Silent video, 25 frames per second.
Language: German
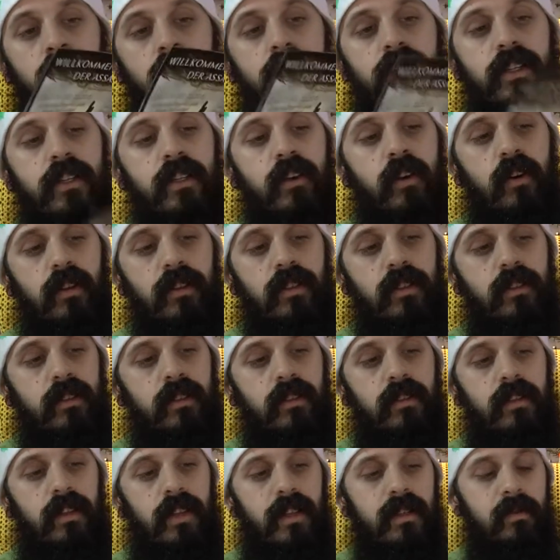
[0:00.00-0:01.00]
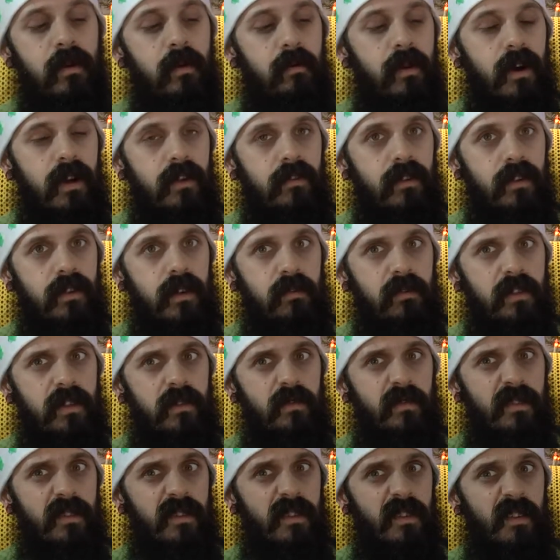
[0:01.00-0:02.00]
Die kosten, dann sind wir bei, was hab ich
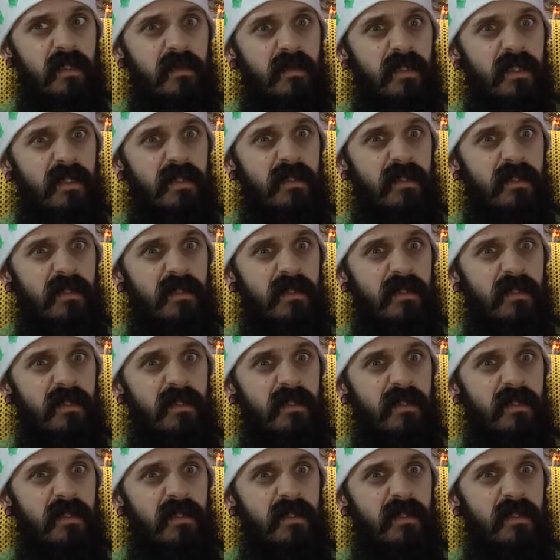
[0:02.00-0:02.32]
gesagt?